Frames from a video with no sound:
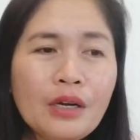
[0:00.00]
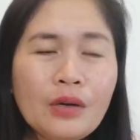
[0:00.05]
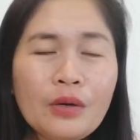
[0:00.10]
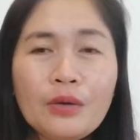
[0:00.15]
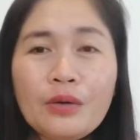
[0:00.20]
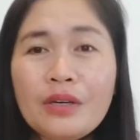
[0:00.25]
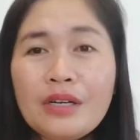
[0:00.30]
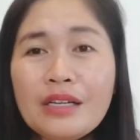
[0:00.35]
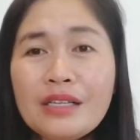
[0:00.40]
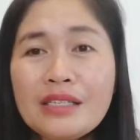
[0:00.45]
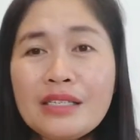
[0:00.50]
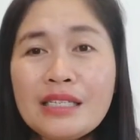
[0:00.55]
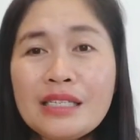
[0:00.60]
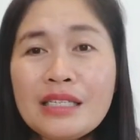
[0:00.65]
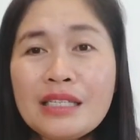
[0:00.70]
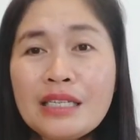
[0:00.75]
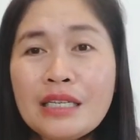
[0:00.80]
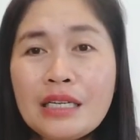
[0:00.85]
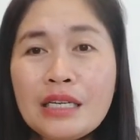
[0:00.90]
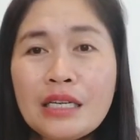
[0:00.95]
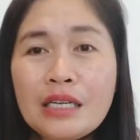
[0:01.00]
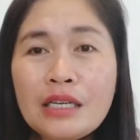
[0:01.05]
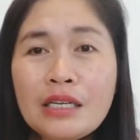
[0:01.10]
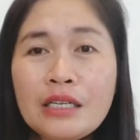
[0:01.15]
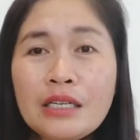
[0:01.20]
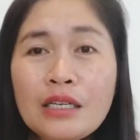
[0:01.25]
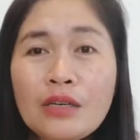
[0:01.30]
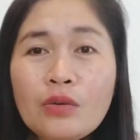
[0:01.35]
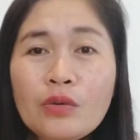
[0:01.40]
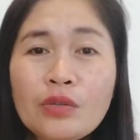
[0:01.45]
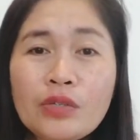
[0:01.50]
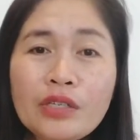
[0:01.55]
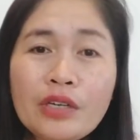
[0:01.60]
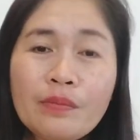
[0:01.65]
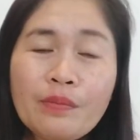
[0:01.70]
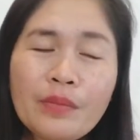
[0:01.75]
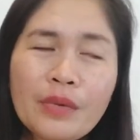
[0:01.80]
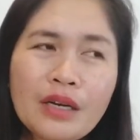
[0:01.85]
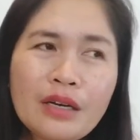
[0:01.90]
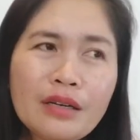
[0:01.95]
or else hindi hindi ko siya
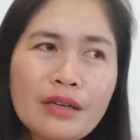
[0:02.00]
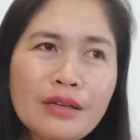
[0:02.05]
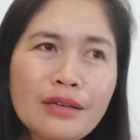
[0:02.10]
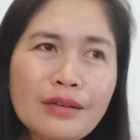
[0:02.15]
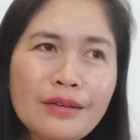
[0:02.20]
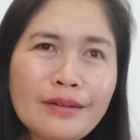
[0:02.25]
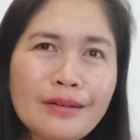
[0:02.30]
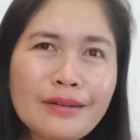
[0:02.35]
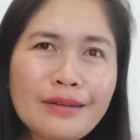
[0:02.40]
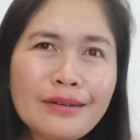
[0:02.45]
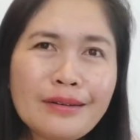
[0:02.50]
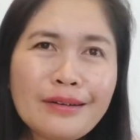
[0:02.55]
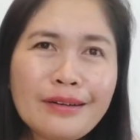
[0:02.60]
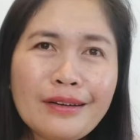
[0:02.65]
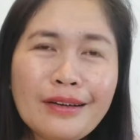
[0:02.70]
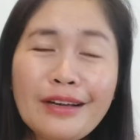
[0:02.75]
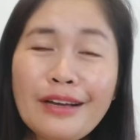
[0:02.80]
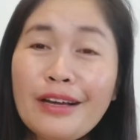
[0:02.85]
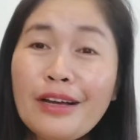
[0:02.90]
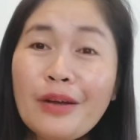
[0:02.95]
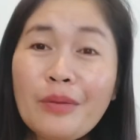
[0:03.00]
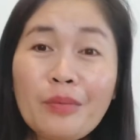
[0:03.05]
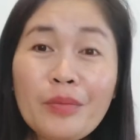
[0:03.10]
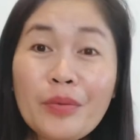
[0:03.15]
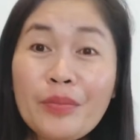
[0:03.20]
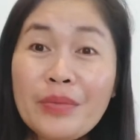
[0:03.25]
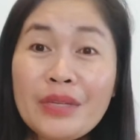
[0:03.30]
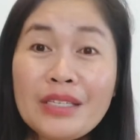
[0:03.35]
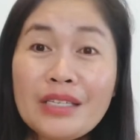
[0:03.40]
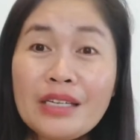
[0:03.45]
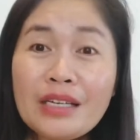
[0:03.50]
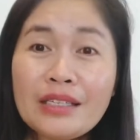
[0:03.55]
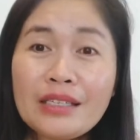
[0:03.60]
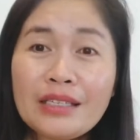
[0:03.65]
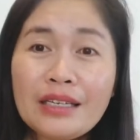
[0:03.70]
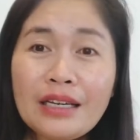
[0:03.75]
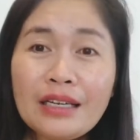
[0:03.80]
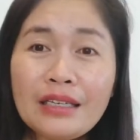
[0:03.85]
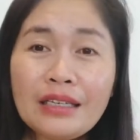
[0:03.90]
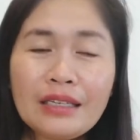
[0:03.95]
ma
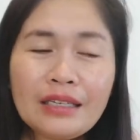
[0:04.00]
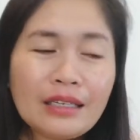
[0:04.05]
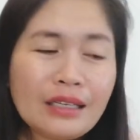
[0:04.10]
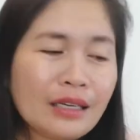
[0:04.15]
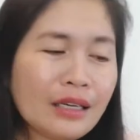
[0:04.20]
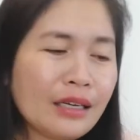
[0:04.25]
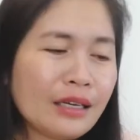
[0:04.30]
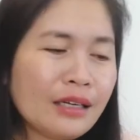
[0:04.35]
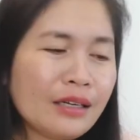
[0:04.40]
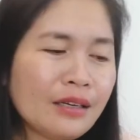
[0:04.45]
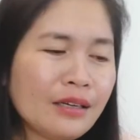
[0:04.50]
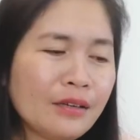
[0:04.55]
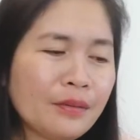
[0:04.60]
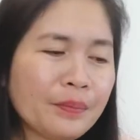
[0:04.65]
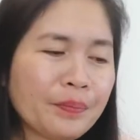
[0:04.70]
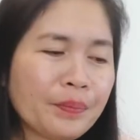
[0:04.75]
mamidyasan. Kaya,